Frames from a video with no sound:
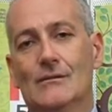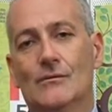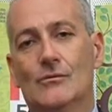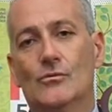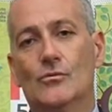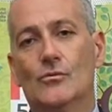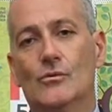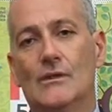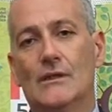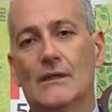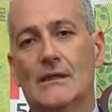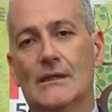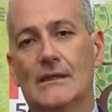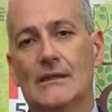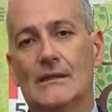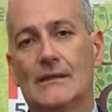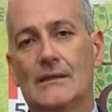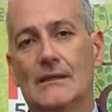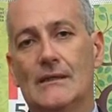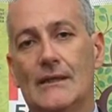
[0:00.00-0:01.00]

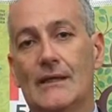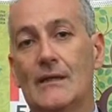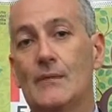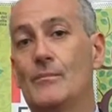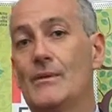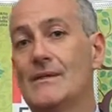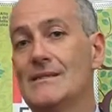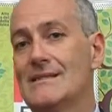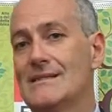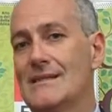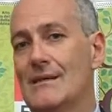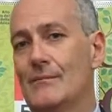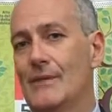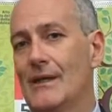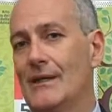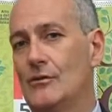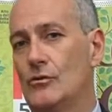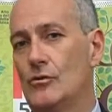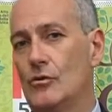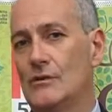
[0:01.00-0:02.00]
un
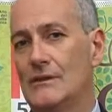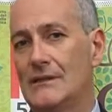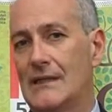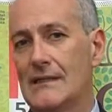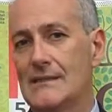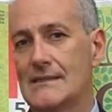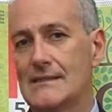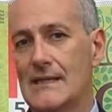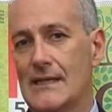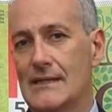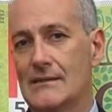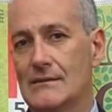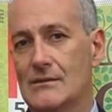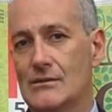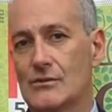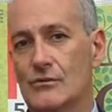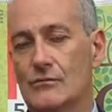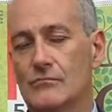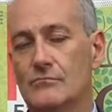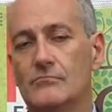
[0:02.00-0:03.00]
ripensamento in tal
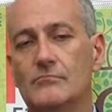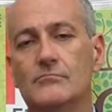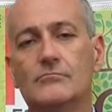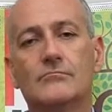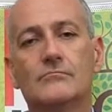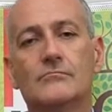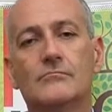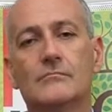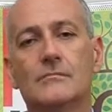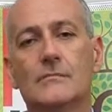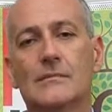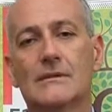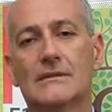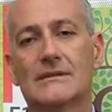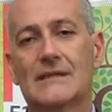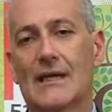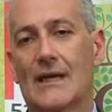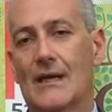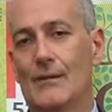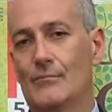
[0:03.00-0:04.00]
senso
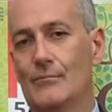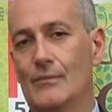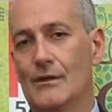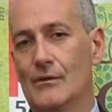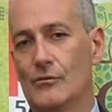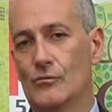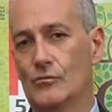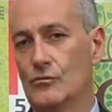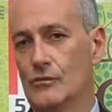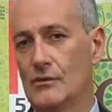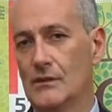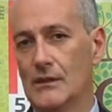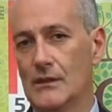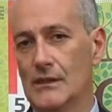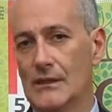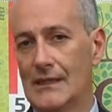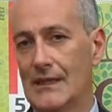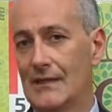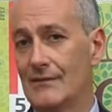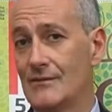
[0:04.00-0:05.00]
sarebbe
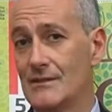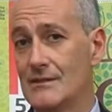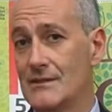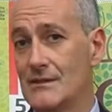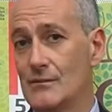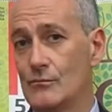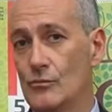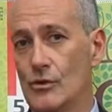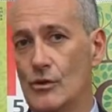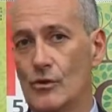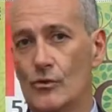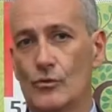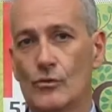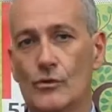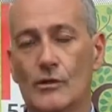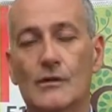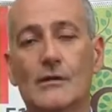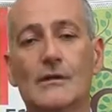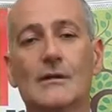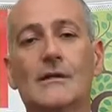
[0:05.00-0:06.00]
un gravissimo
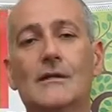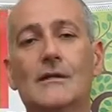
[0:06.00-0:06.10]
errore.